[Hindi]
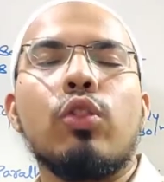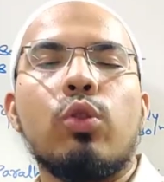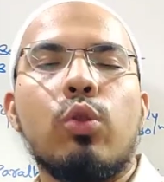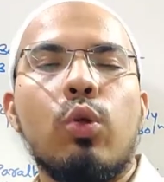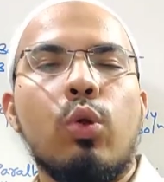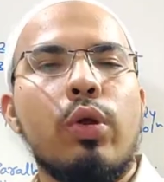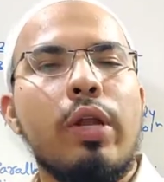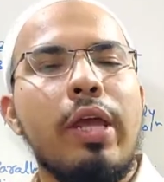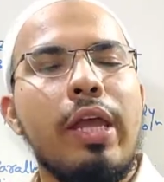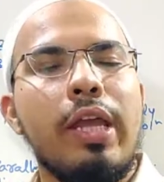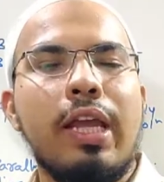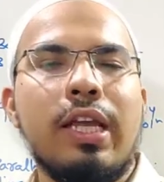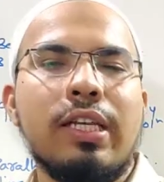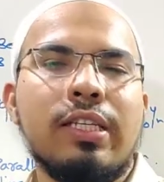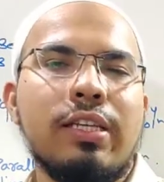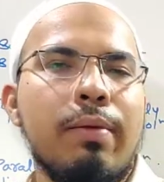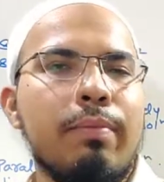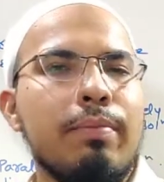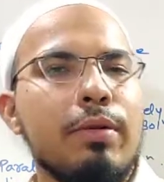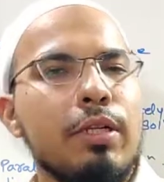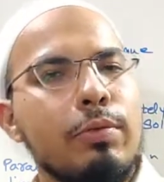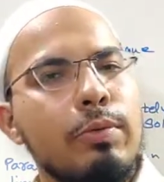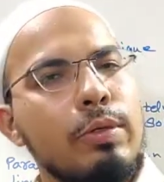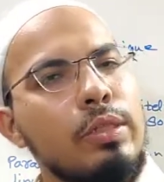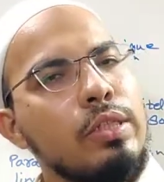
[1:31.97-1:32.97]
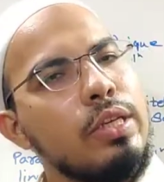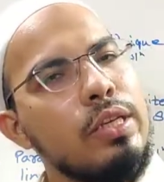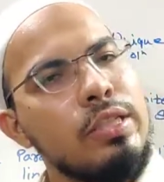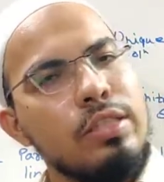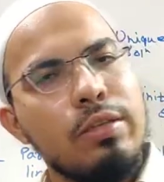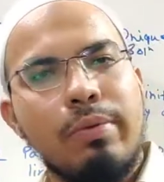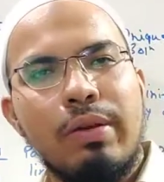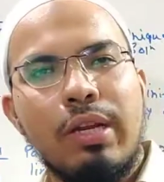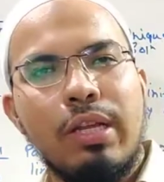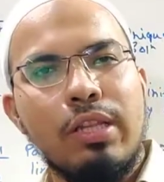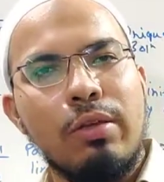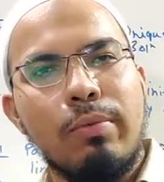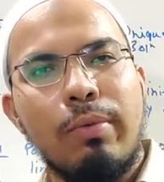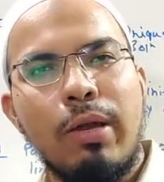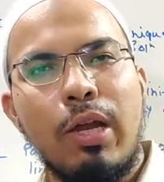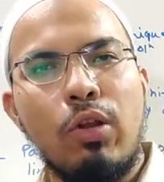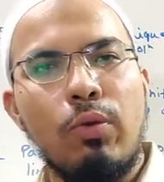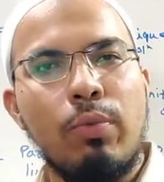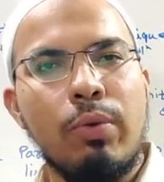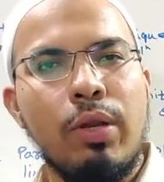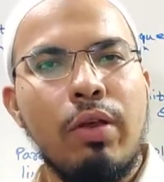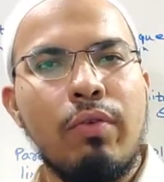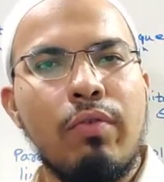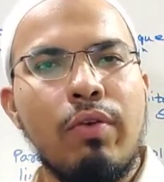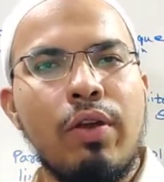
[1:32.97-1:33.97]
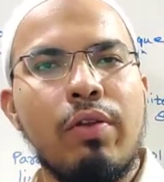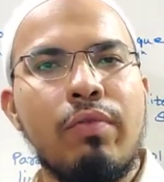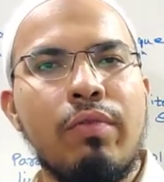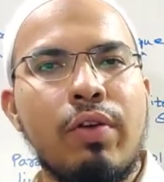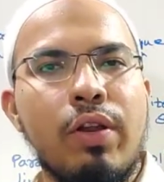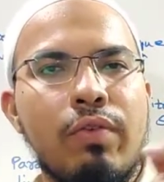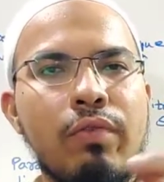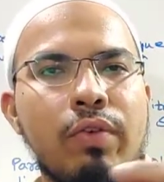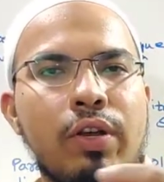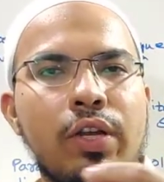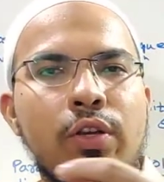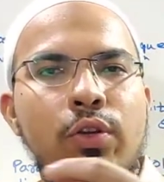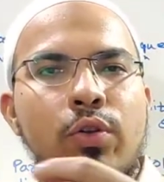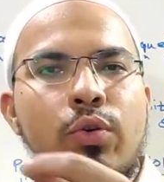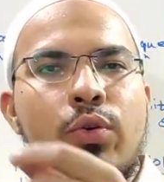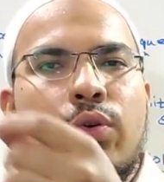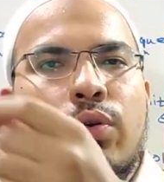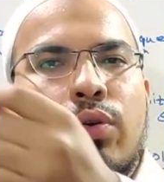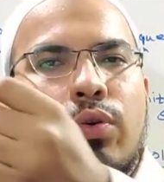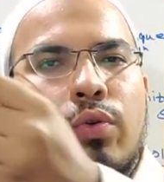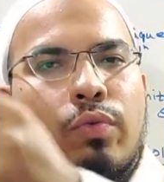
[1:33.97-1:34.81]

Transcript: दो डाई का सैम्पल स्पेस कैसे बनाते हैं मालूम है ना वन वन वन टू